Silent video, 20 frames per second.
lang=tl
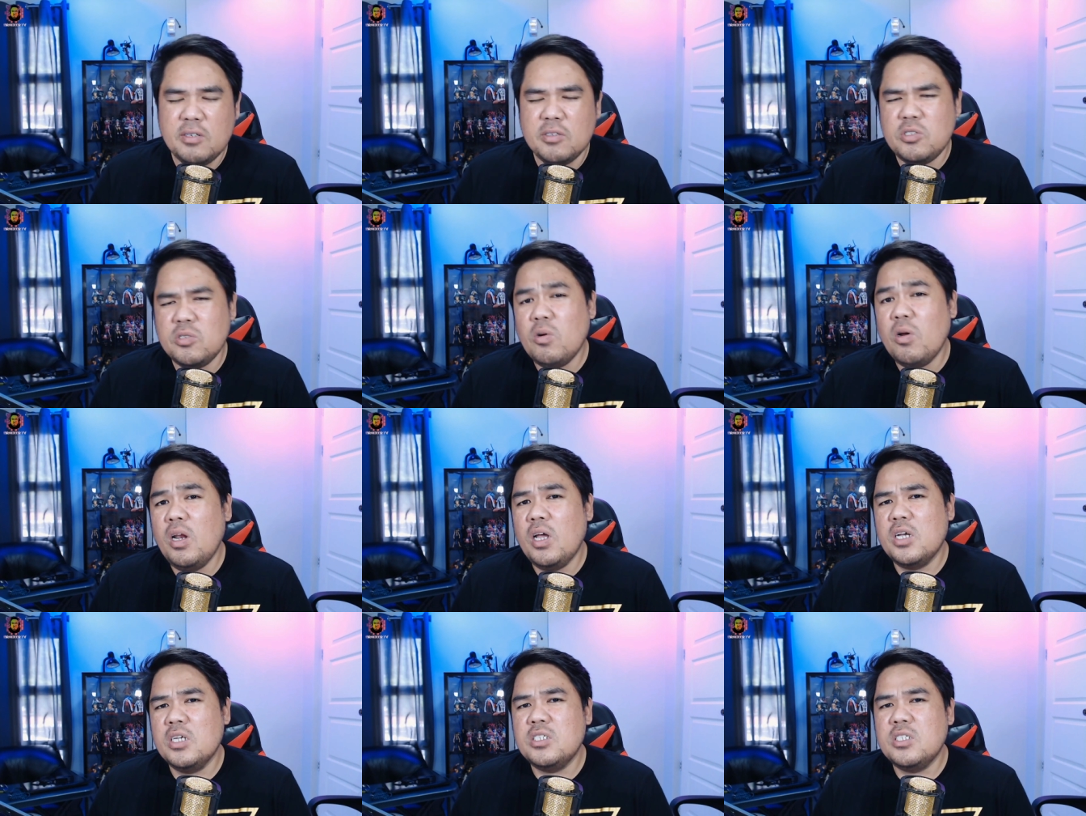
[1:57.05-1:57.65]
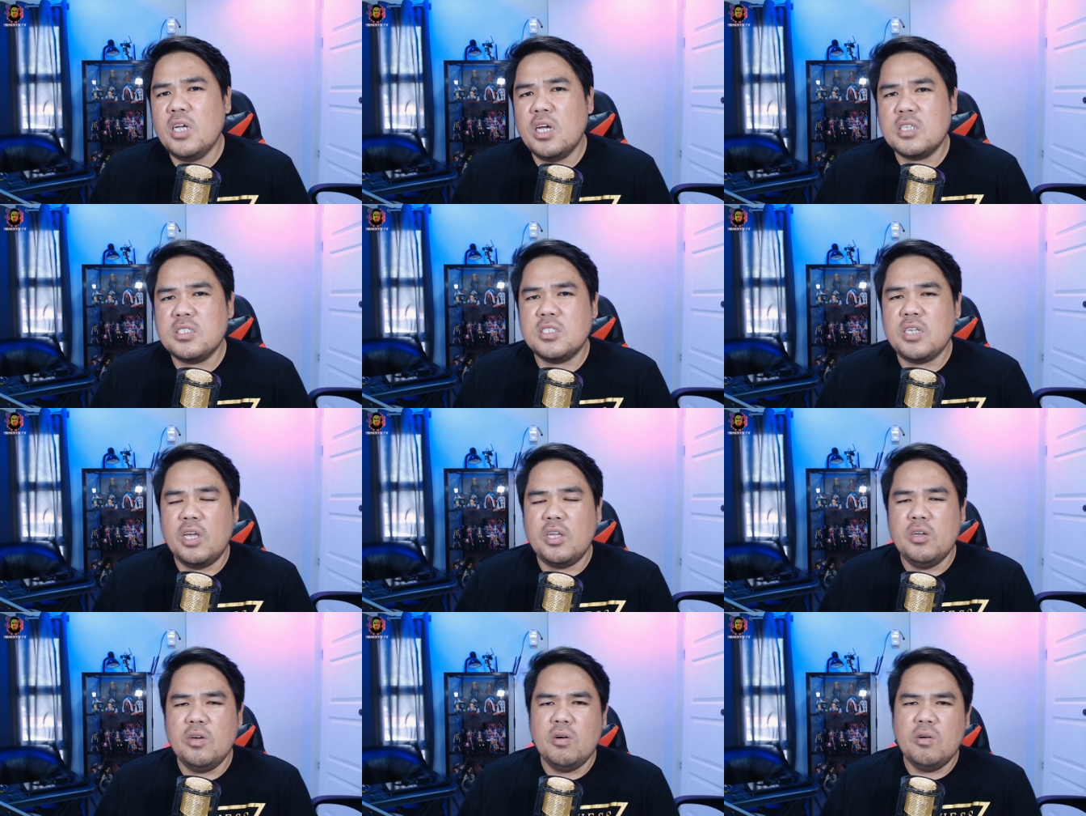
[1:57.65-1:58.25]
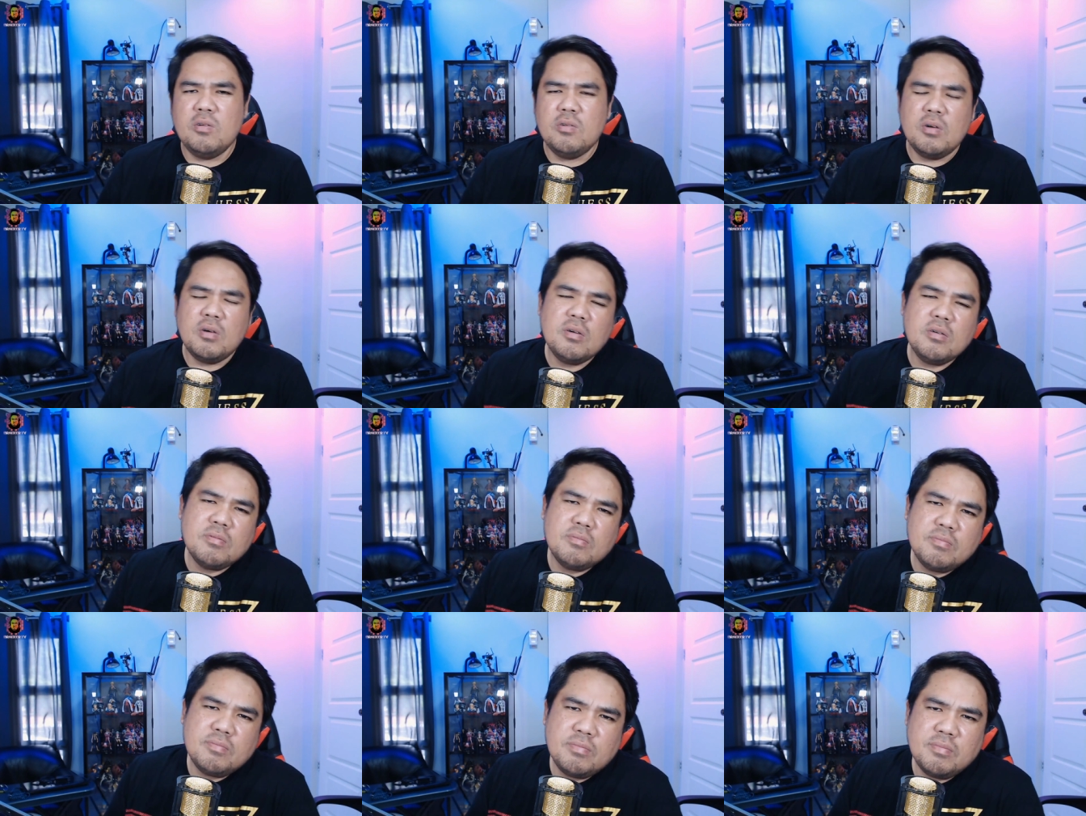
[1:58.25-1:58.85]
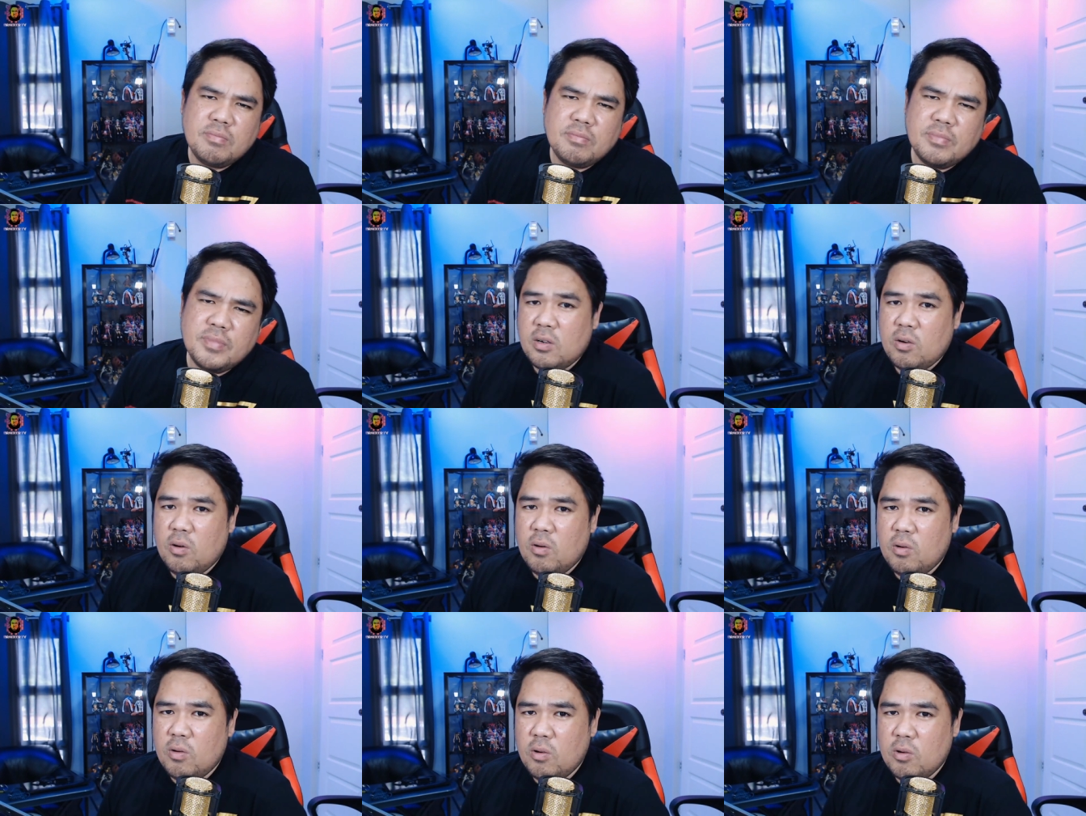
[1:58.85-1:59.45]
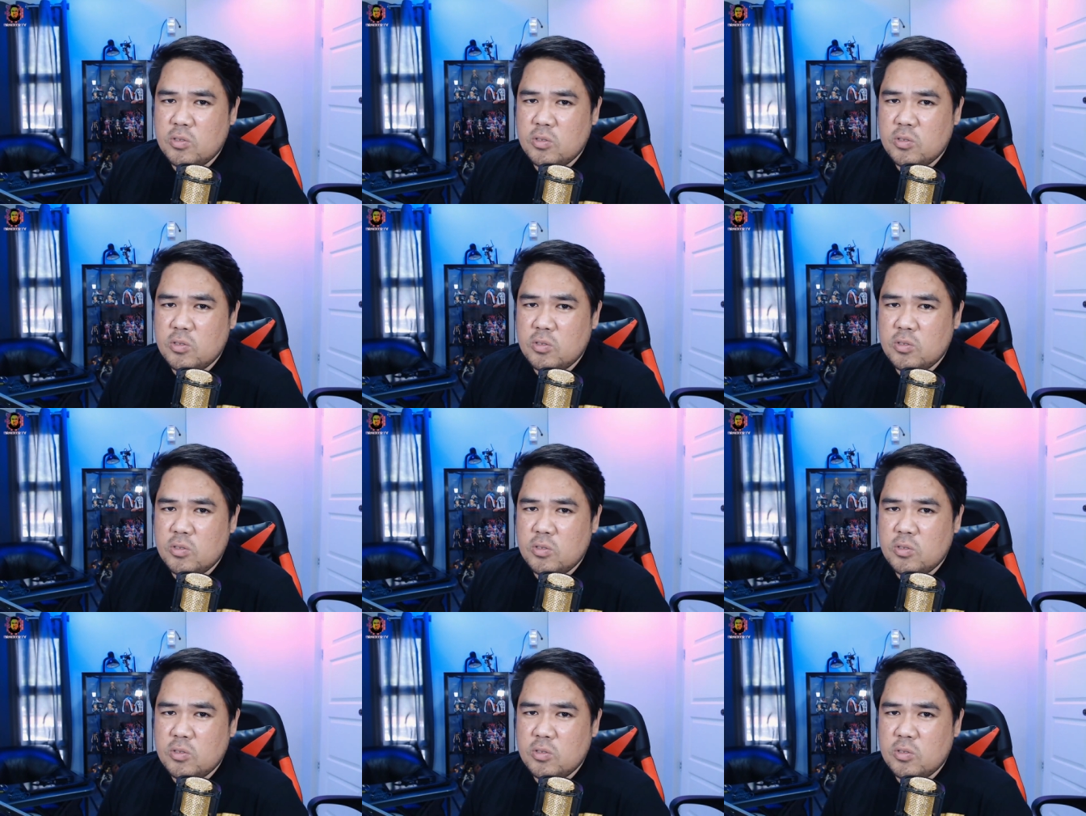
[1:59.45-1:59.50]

Gusto ko lang i-share sa inyo kung, kung